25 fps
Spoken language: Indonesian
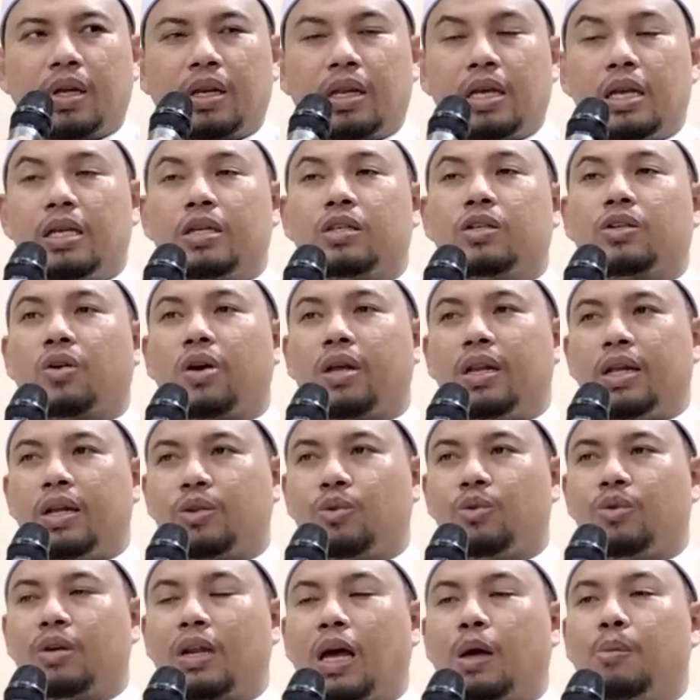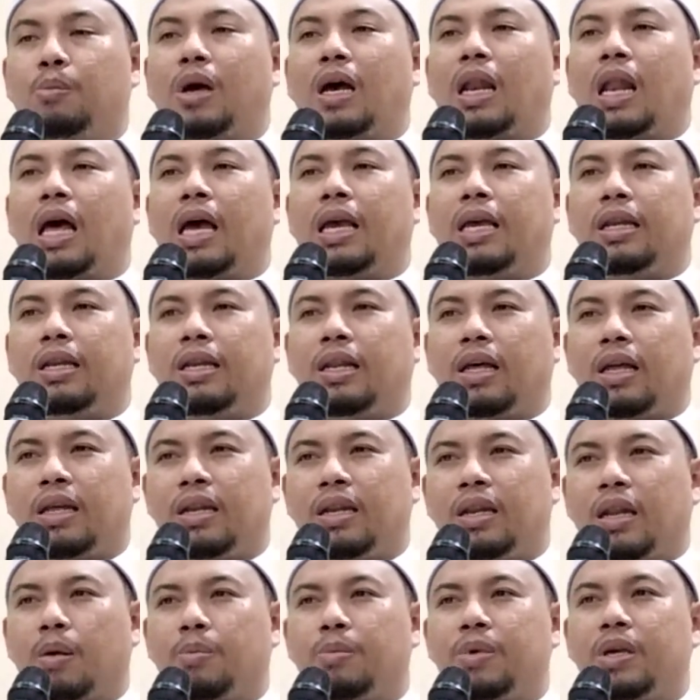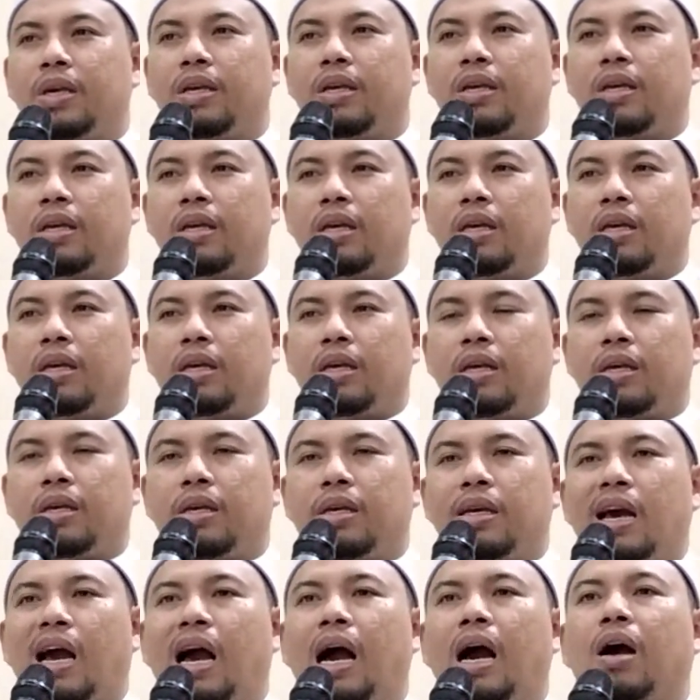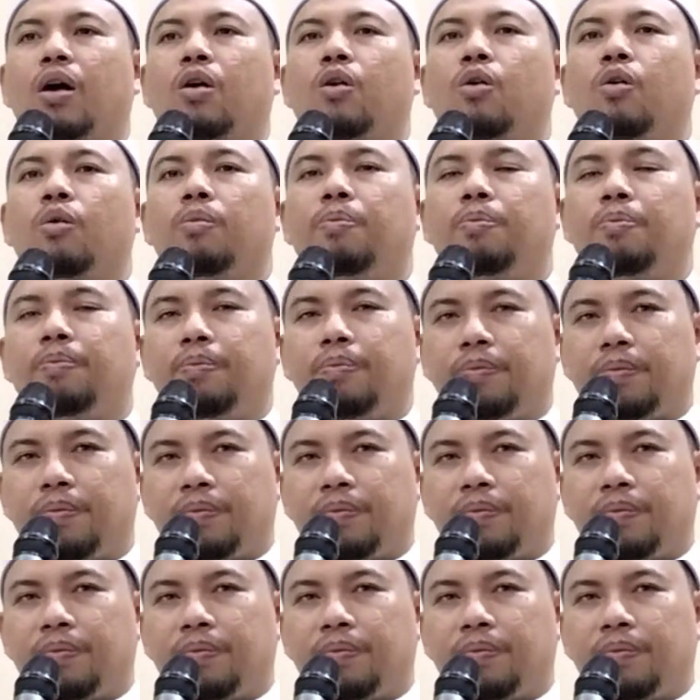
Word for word: Jadi Israel itu nama lain dari Nabi Yakub